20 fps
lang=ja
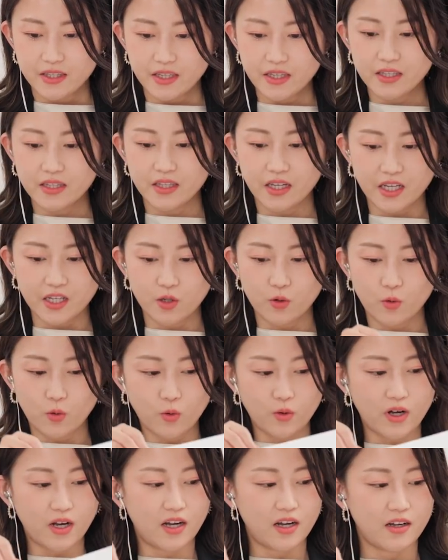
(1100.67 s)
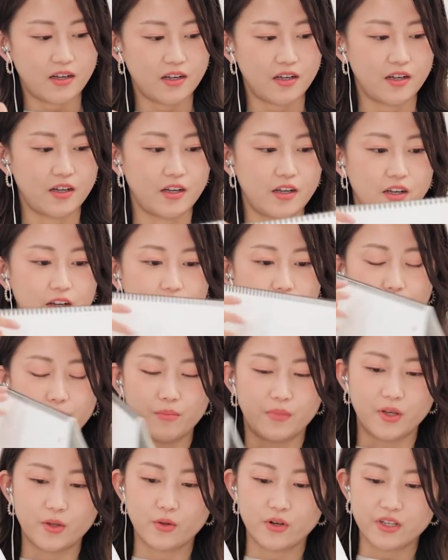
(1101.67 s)
で対抗は
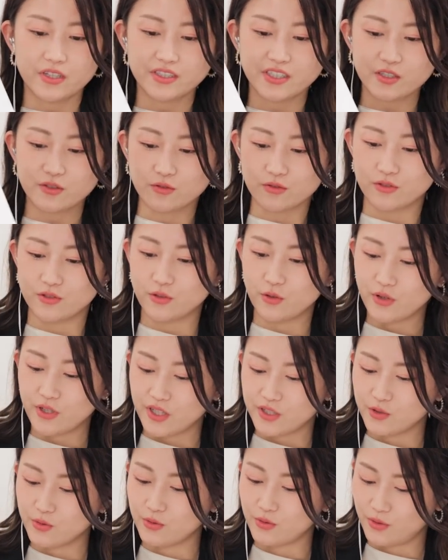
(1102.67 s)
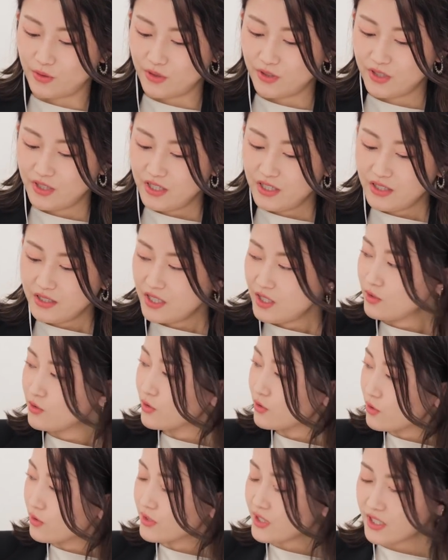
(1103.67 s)
マドラスチェック強いでしょうと。っていう
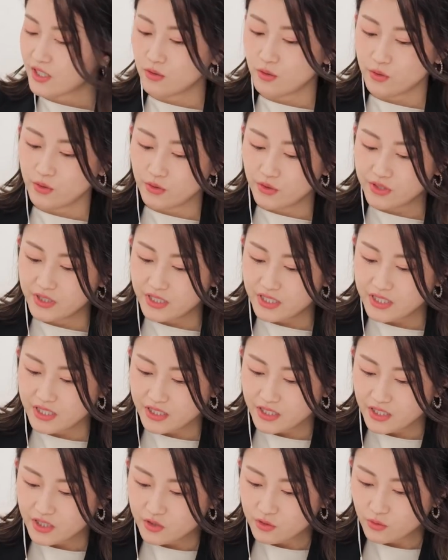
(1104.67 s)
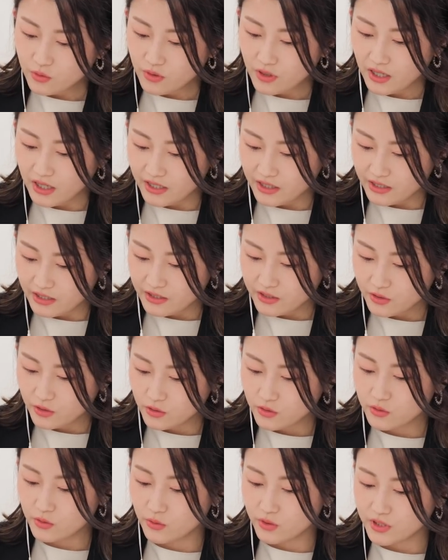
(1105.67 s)
のと先ほどの TCK 上杯
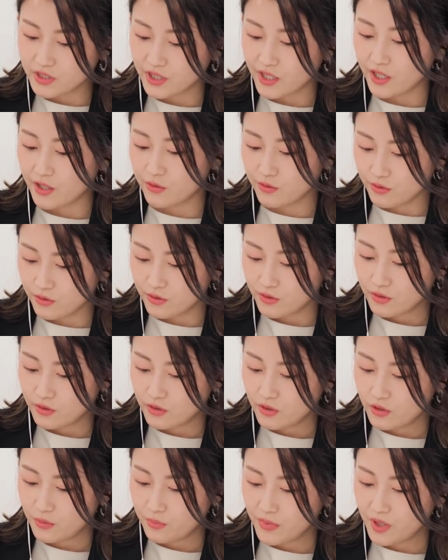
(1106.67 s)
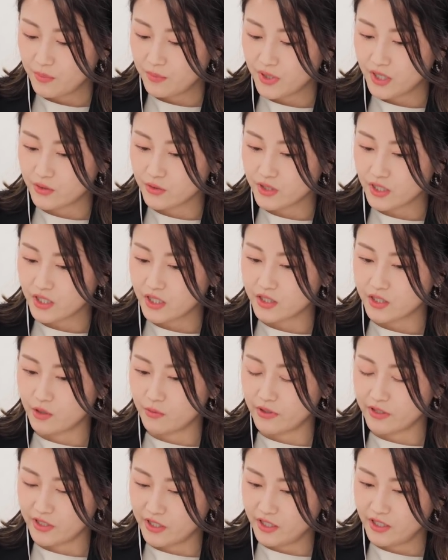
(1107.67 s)
出走しているメンバーの中で
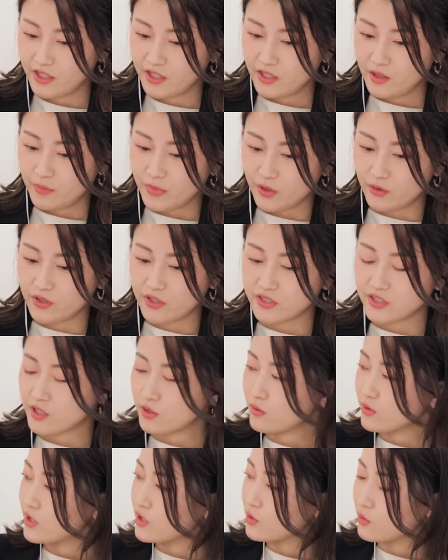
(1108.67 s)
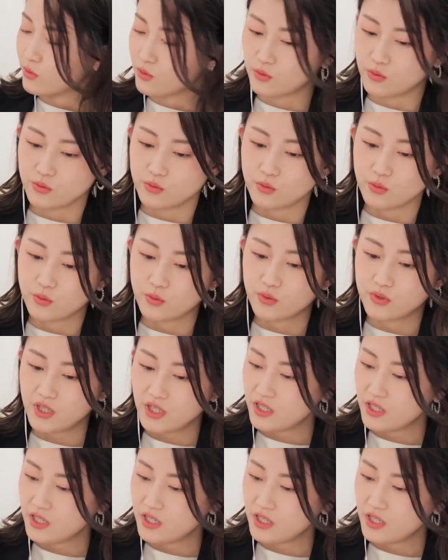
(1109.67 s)
はねマドラスチェックでしょうということ